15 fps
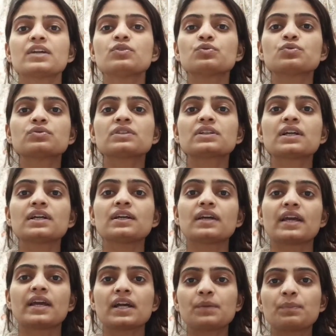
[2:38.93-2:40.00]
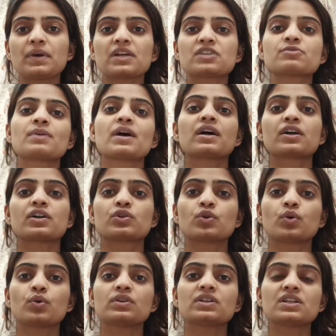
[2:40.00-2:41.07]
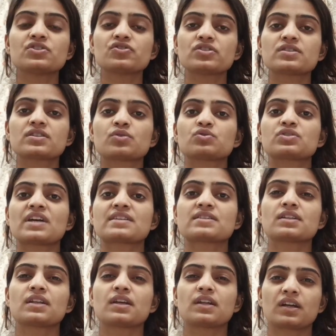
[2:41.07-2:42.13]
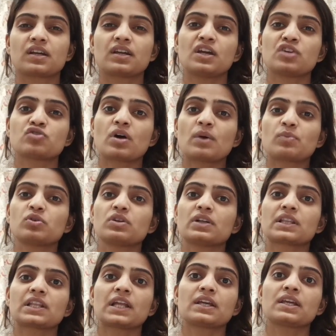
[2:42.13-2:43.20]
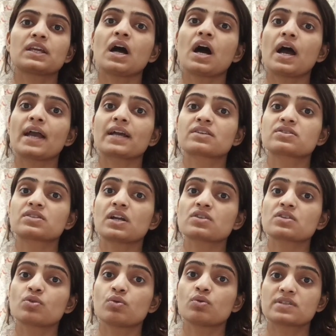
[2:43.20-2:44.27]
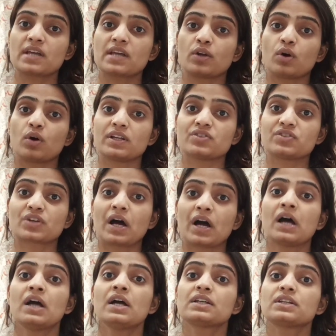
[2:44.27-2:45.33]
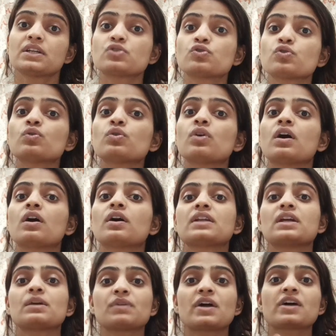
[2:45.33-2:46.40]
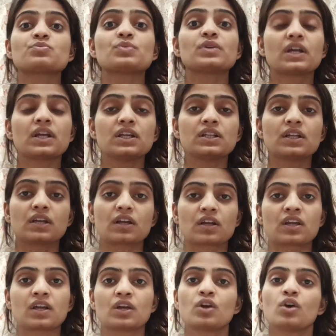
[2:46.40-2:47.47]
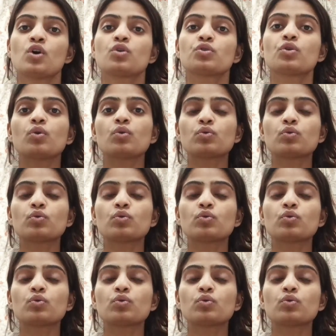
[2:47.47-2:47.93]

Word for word: लेकिन उनके एक पेज में अगर दो तीन चीज़ें कुछ ऐसी दे रखी हैं जो आपको लगता है कि हाँ एक्स्ट्रा सोर्स है नॉलेज का या जो नेमराज में नहीं दे रखी